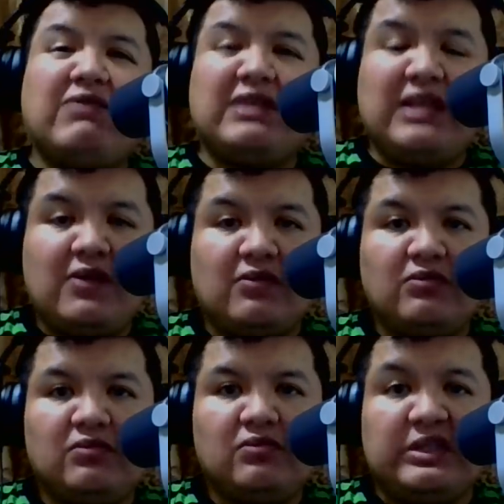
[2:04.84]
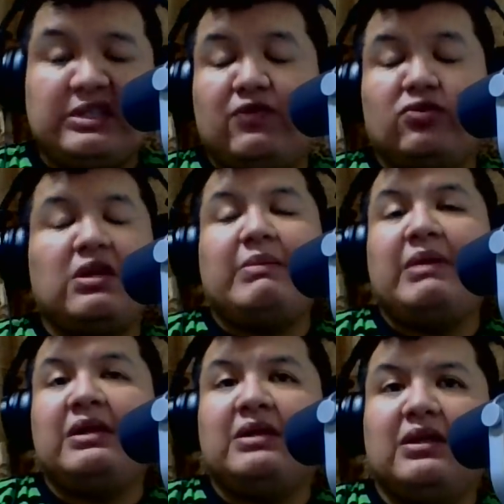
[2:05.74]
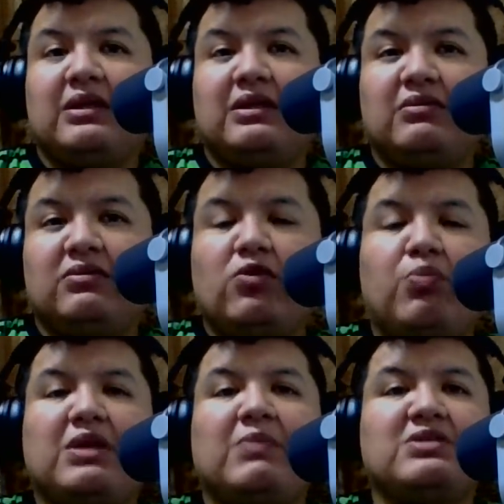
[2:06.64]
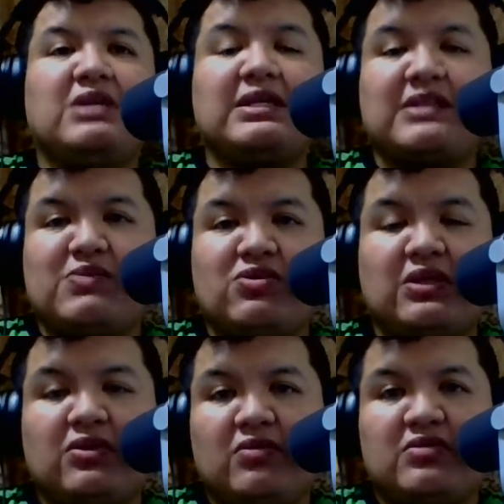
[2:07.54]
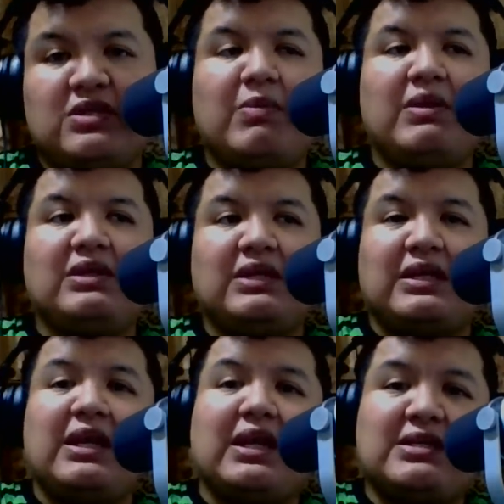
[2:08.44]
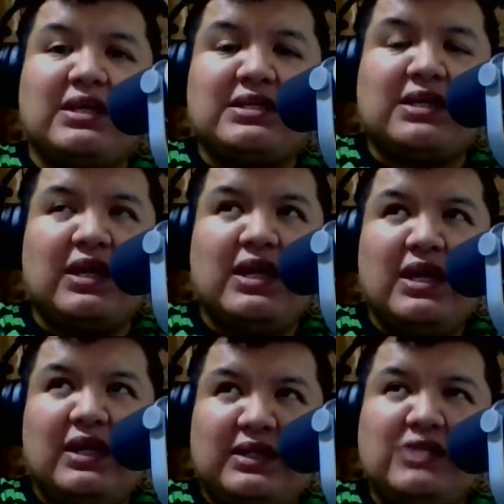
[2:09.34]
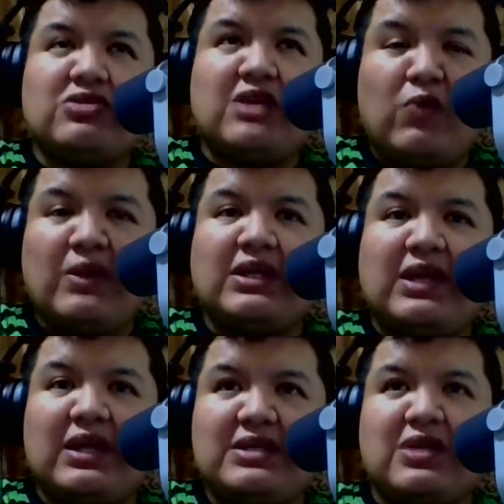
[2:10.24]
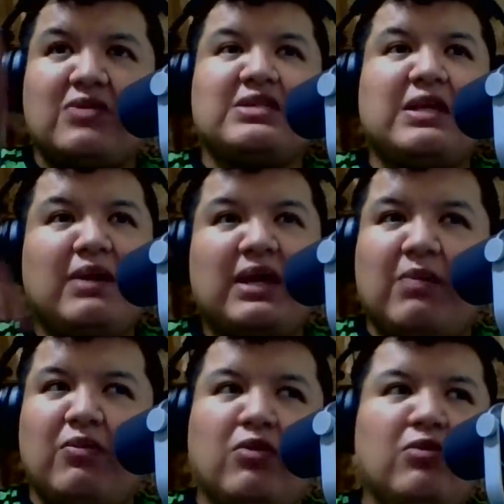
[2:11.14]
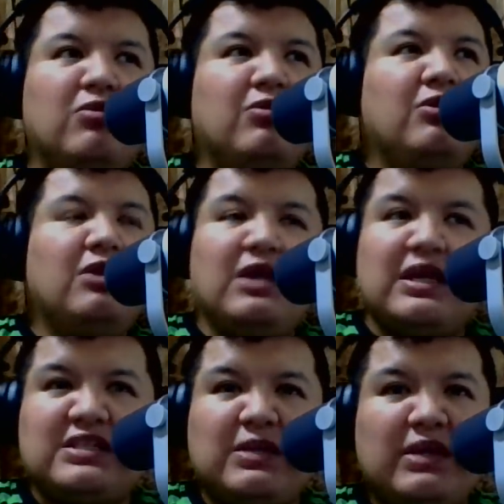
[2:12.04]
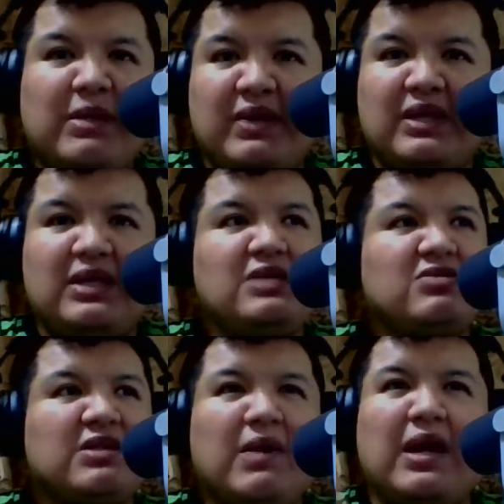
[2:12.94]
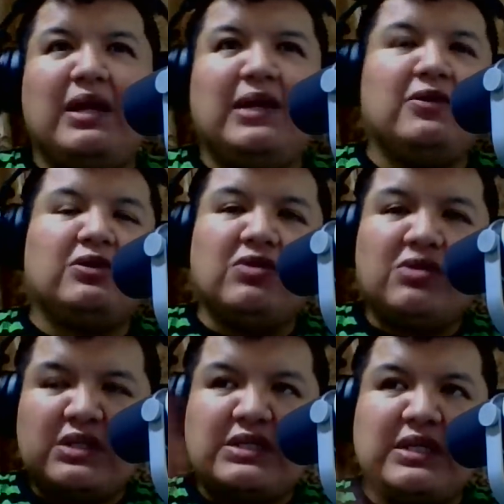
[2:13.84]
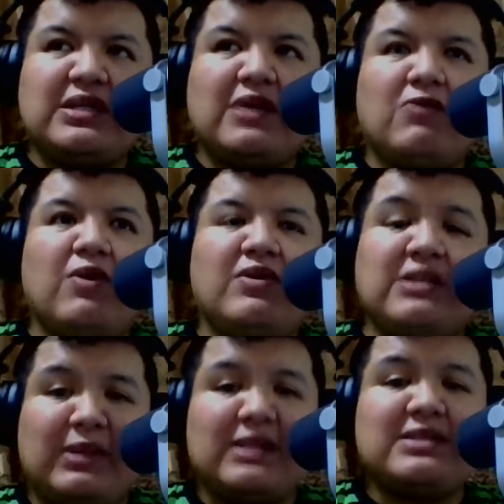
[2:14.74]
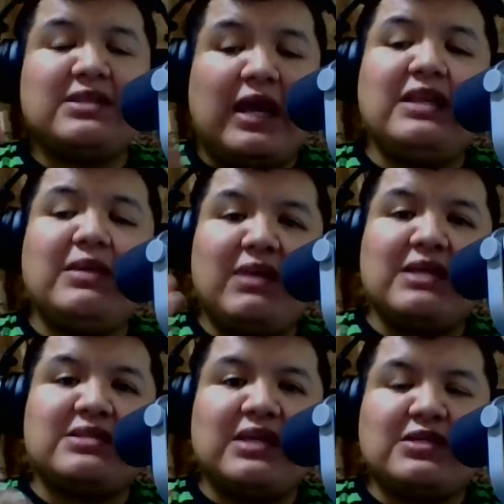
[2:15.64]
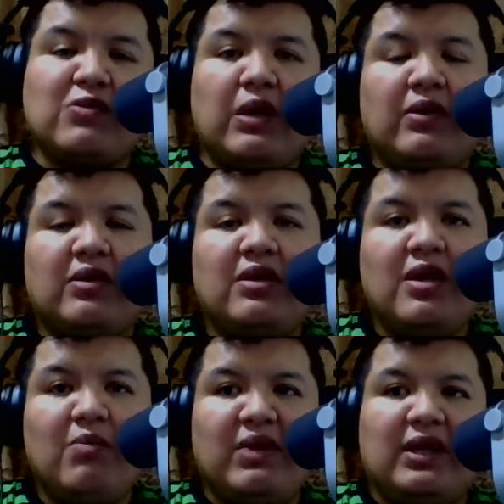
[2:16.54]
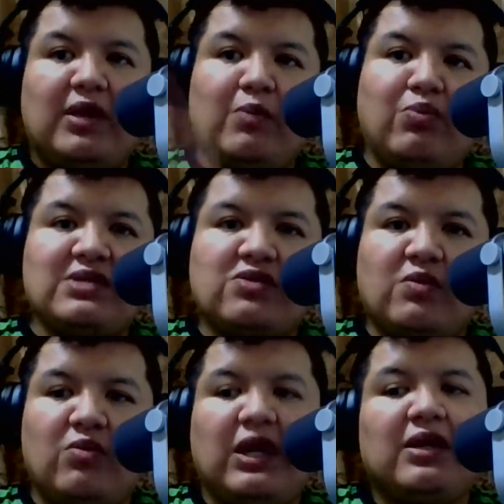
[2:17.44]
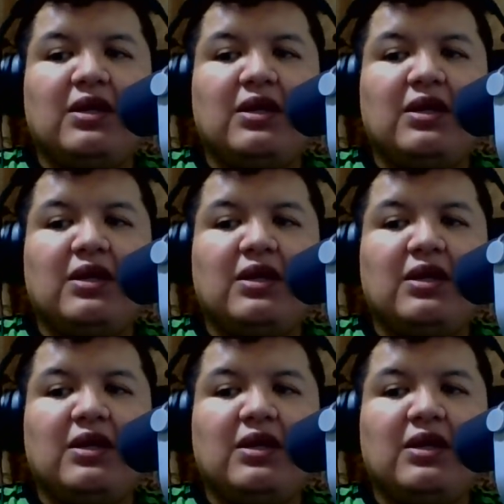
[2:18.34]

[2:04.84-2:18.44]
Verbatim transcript: dijo, desafortunadamente, no podemos dar excepción a todos, simplemente tienen que ser de, de esos 50 que diste, donde estaba Aramburu estaban Aparicio, estaba Galindo, toda esa lista de jugadores, debía, de ahí debía estar ese jugador para que lo pudieras convocar